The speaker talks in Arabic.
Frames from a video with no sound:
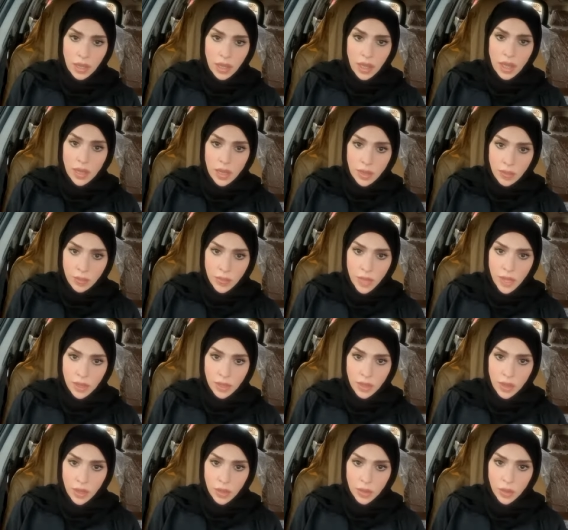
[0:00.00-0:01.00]
ألم
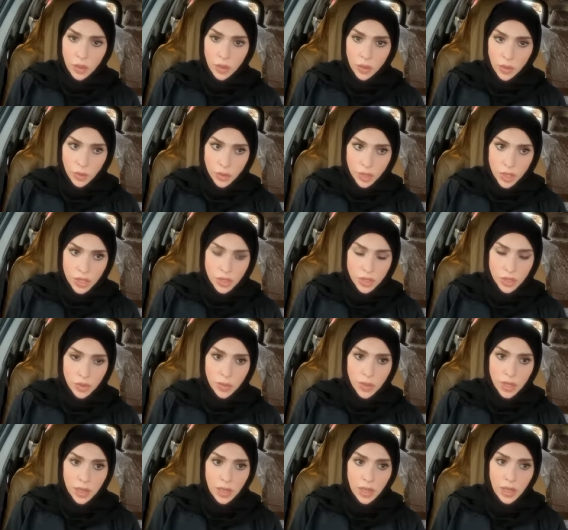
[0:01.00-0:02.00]
أثناء الخروج
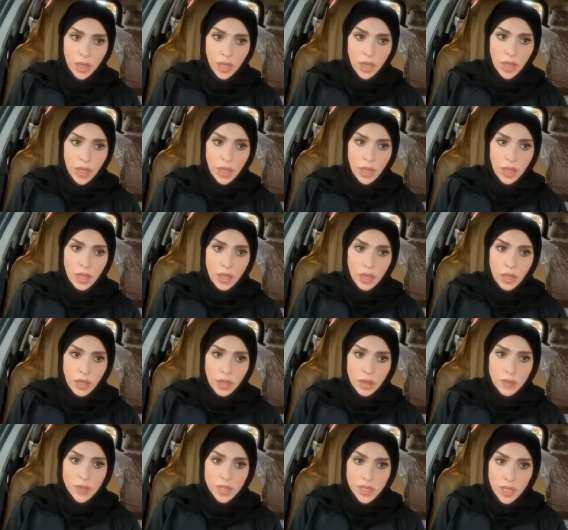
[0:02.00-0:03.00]
عزكم الله
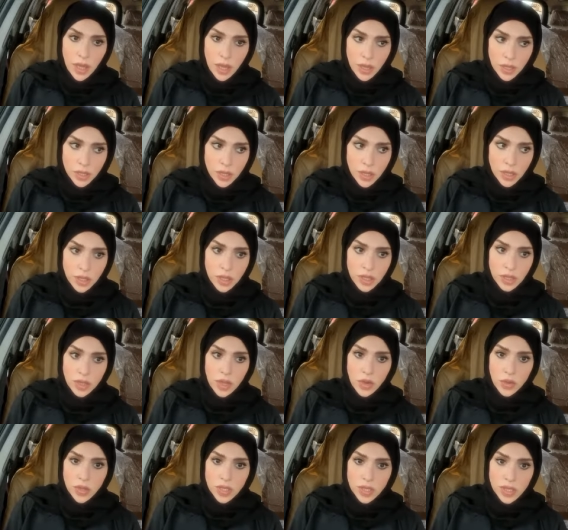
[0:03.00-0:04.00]
إمساك شديد
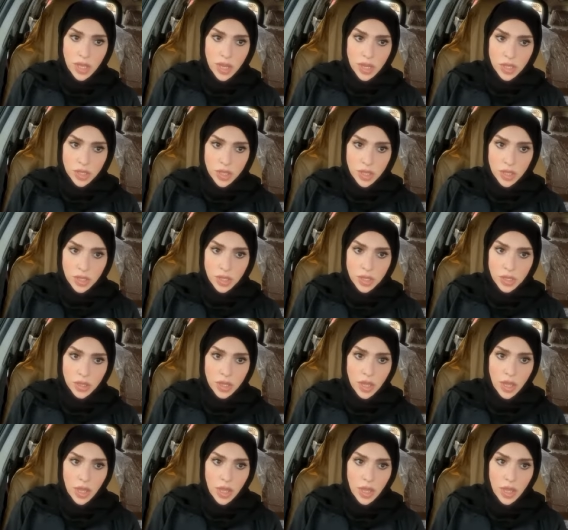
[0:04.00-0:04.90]
أو إسهال شديد